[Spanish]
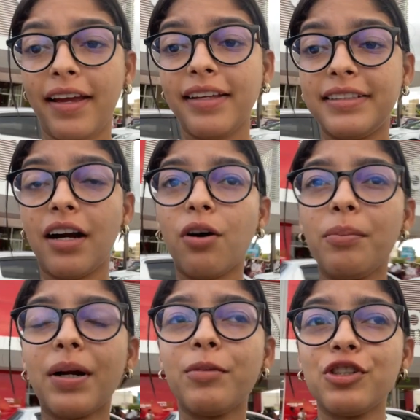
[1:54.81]
Ya
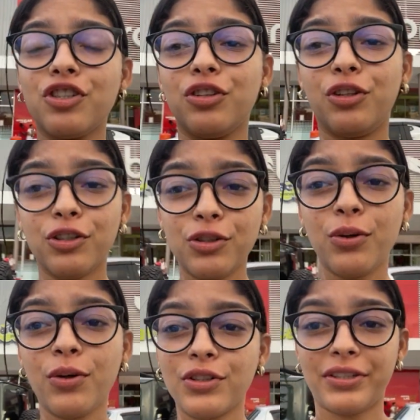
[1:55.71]
compramos dos
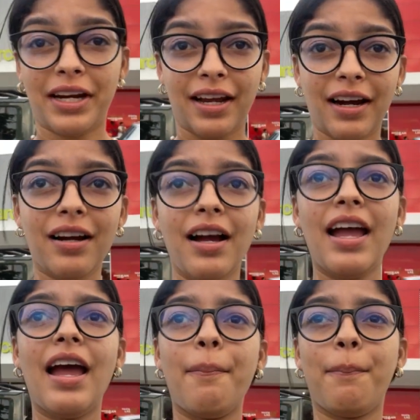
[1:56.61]
jugos rica
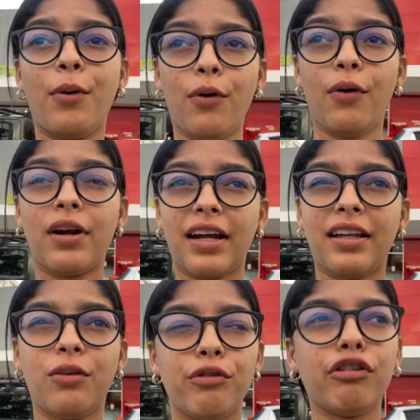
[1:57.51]
por
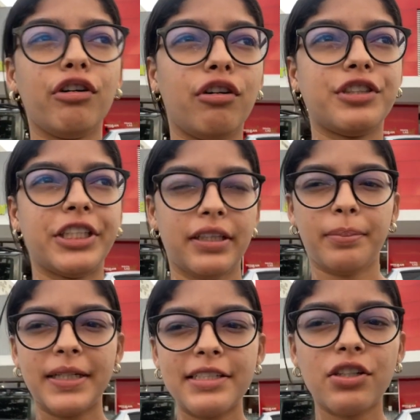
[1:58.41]
cada uno 80
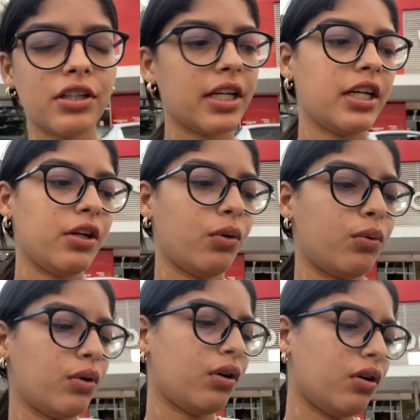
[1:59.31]
pesos y
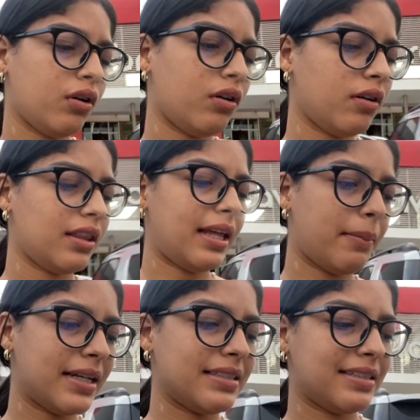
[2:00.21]
uno de
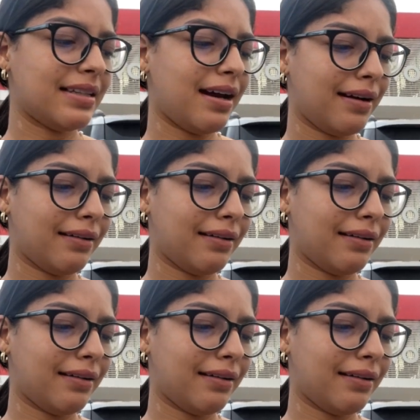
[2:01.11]
manzana